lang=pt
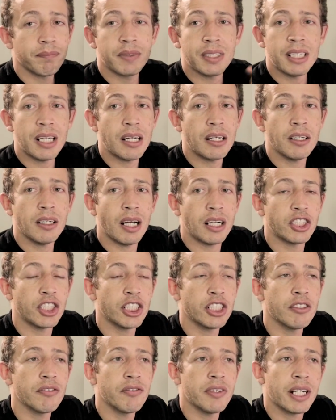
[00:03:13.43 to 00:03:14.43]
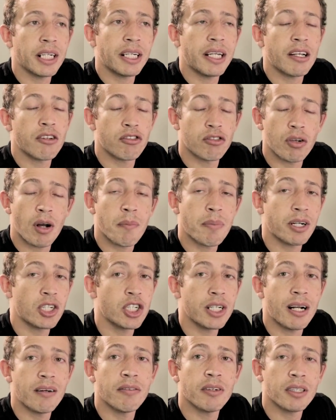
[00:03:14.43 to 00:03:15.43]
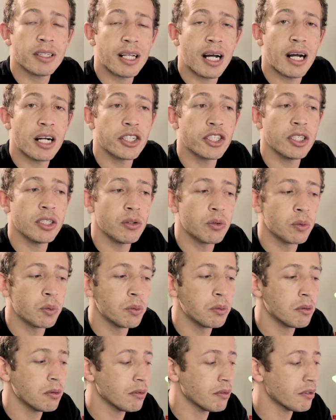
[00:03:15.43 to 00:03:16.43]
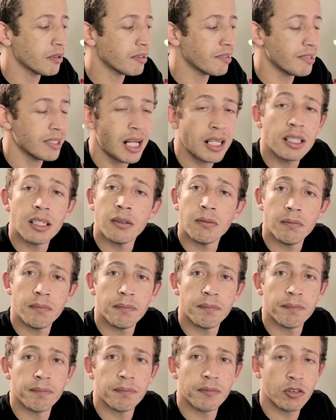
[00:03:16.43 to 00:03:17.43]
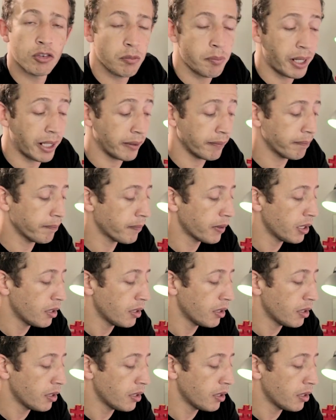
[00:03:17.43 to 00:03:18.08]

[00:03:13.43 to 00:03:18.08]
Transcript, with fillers: e a gente vê que é só para tirar vantagem do cidadão de bem.